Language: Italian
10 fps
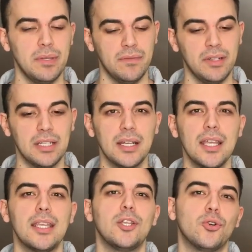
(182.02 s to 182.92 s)
per
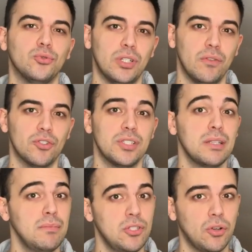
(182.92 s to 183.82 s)
venire incontro ai
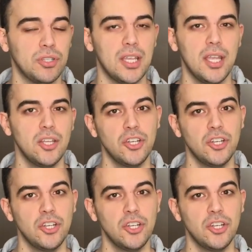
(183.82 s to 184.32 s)
vostri bisogni.